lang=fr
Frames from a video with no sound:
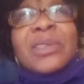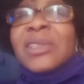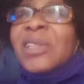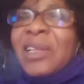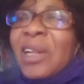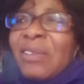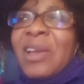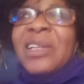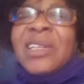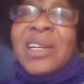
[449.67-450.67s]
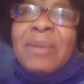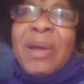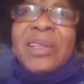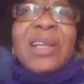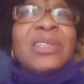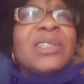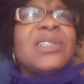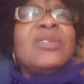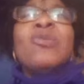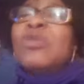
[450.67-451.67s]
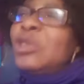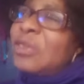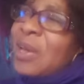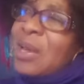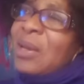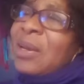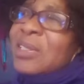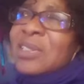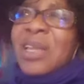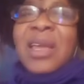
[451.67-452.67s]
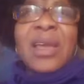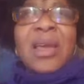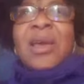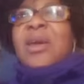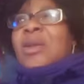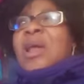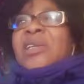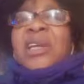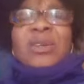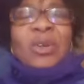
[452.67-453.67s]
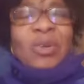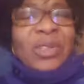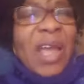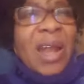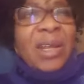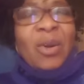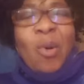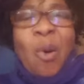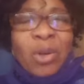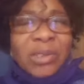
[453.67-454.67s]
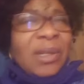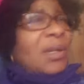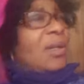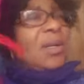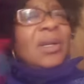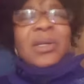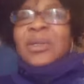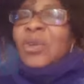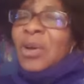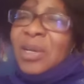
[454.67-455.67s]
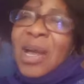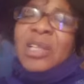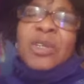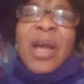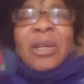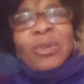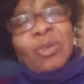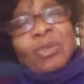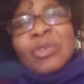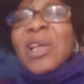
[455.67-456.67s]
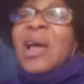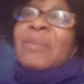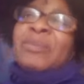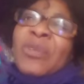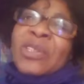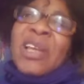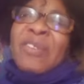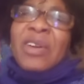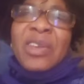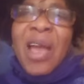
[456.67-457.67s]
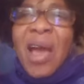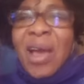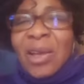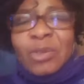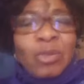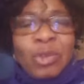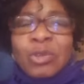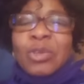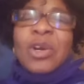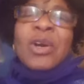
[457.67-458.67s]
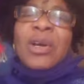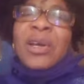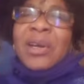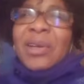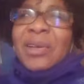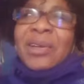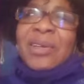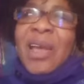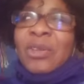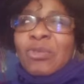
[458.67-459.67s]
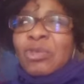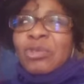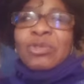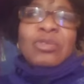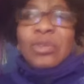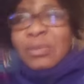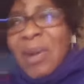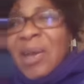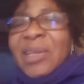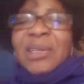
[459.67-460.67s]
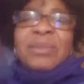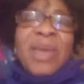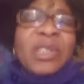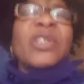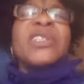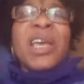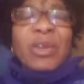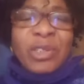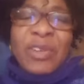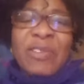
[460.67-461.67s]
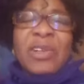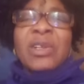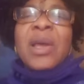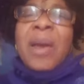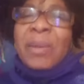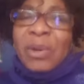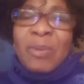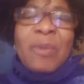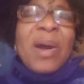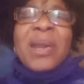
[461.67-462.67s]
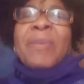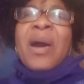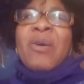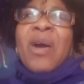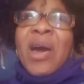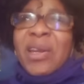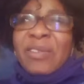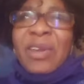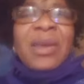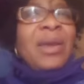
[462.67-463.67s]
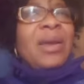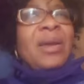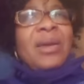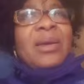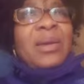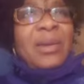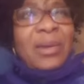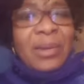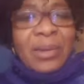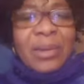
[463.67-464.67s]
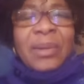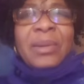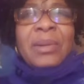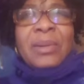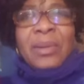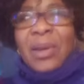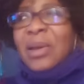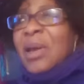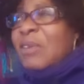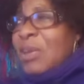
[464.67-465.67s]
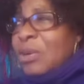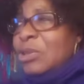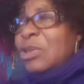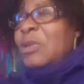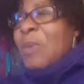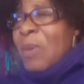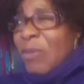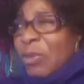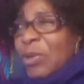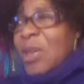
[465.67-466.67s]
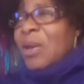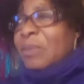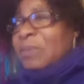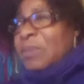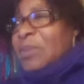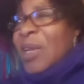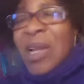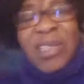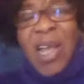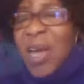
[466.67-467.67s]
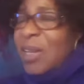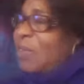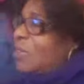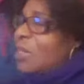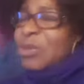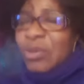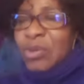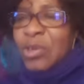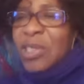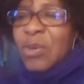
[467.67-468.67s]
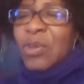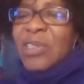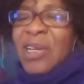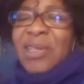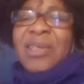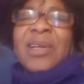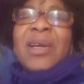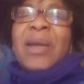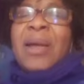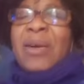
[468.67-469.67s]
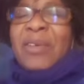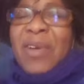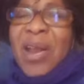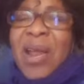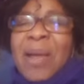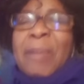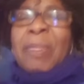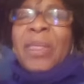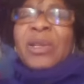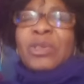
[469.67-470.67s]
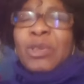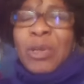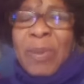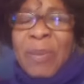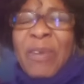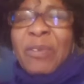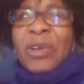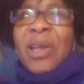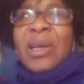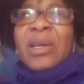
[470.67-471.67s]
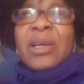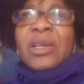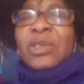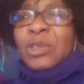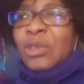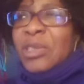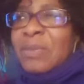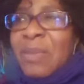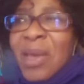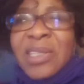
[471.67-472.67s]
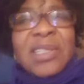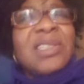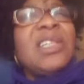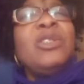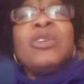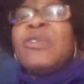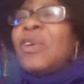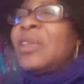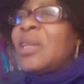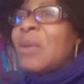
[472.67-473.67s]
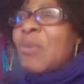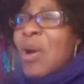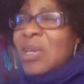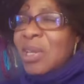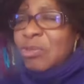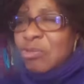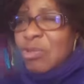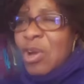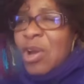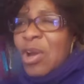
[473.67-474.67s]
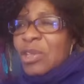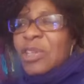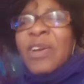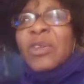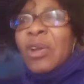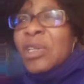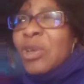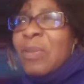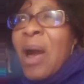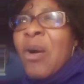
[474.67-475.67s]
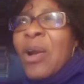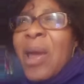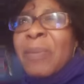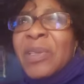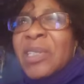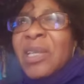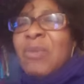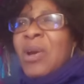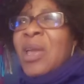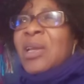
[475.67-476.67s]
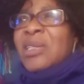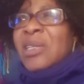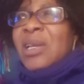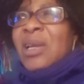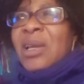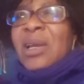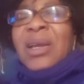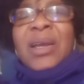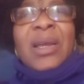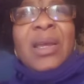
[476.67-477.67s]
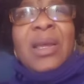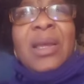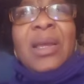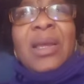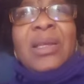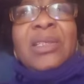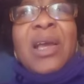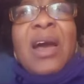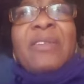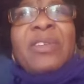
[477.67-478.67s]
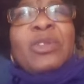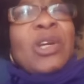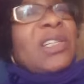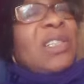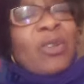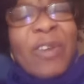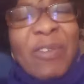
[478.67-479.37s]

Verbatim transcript: ça travaille déjà dans ma tête. Je dis où je vais rester, l'agent de l'hôtel et autres. Donc, quand je calcule tout ça, donc ça fait qu'il y a toujours, euh, il y a toujours manque. Mais je sais que je vais venir. Le moment n'est pas encore arrivé et avec le Dieu de Papa Florian. Quand ça arrive, c'est du tic au tac. Voilà, le Dieu de Papa Florian. Je te dis merci. Si je veux témoigner tout, je vais donner seulement encore un petit témoignage. J'avais, je, devais